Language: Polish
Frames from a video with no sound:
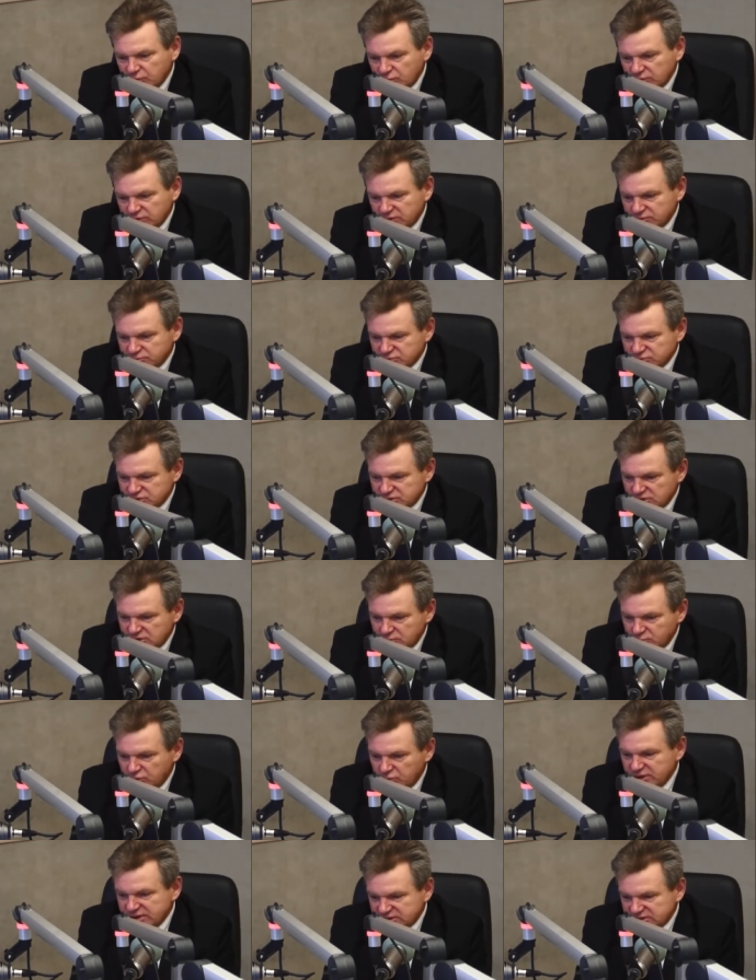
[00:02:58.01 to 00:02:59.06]
o tym, że
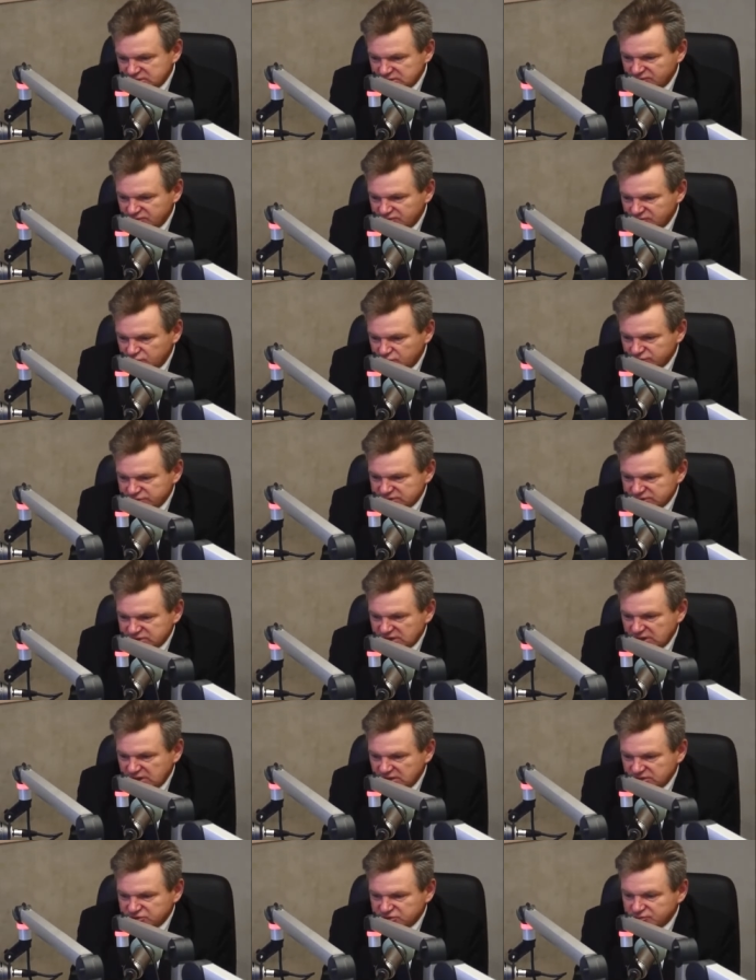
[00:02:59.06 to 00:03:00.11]
boleśnie
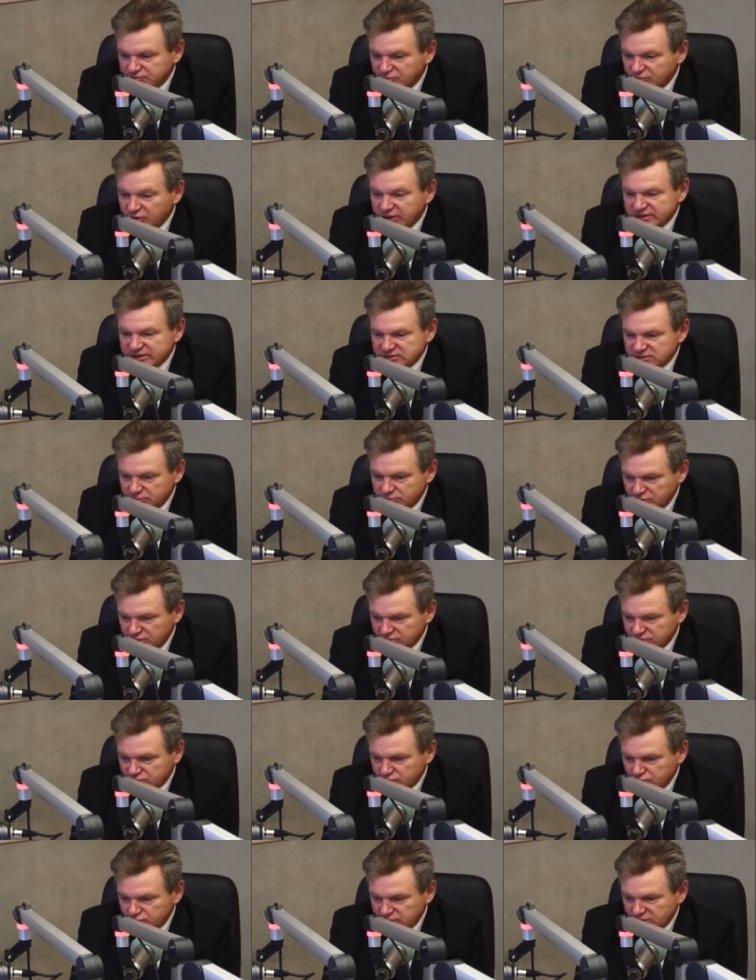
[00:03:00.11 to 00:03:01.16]
wykorzystały, czy bolesne były
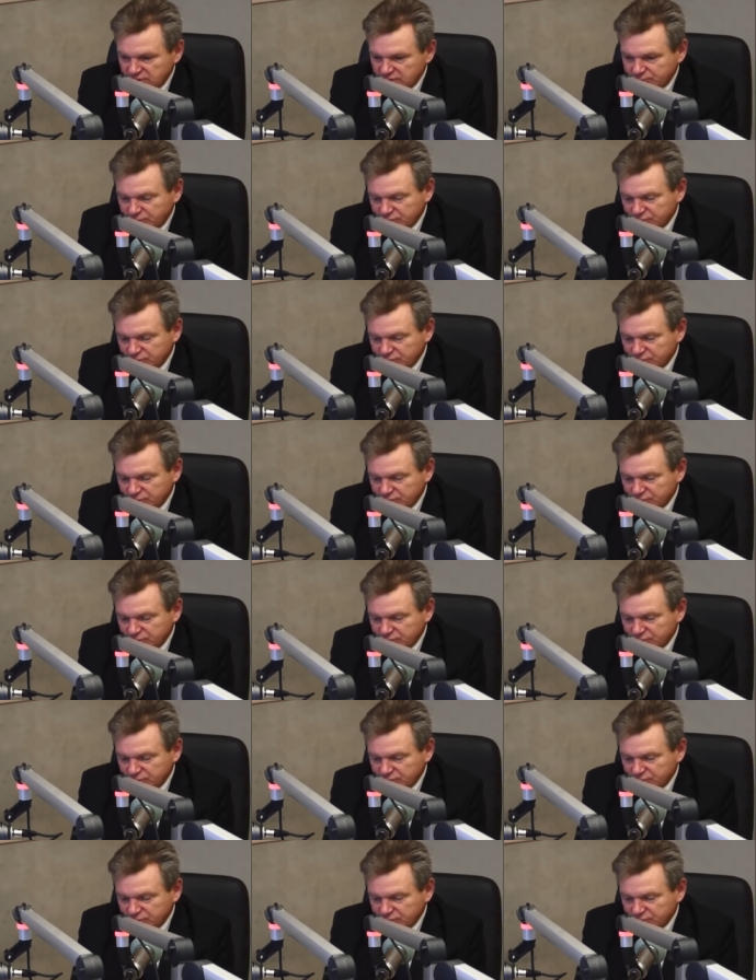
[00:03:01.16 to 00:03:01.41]
skutki,